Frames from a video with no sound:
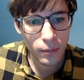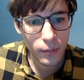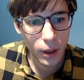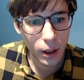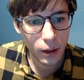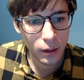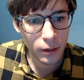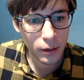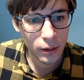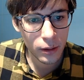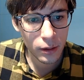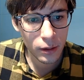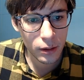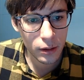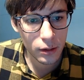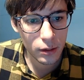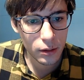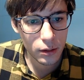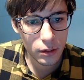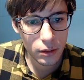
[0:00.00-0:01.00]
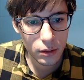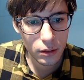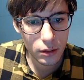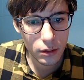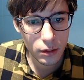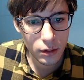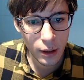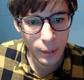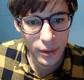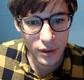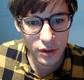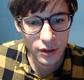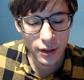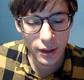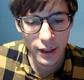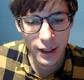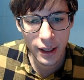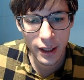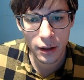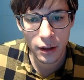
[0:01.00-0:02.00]
Eh, la presenza di
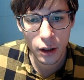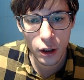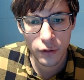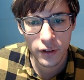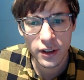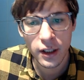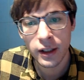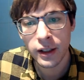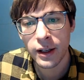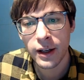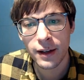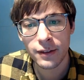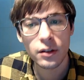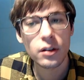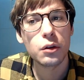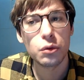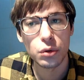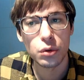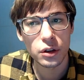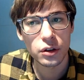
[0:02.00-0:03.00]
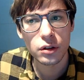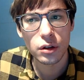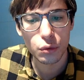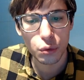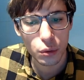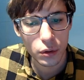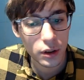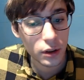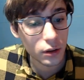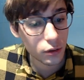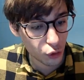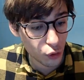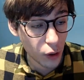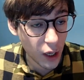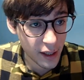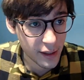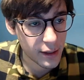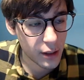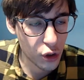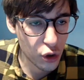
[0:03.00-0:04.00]
cani anti-covid agli ingressi di alcuni istituti
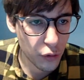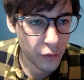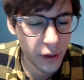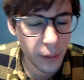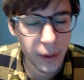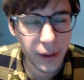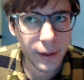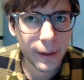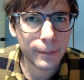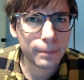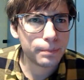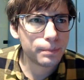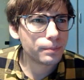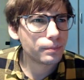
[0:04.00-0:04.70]
scolastici ovviamente.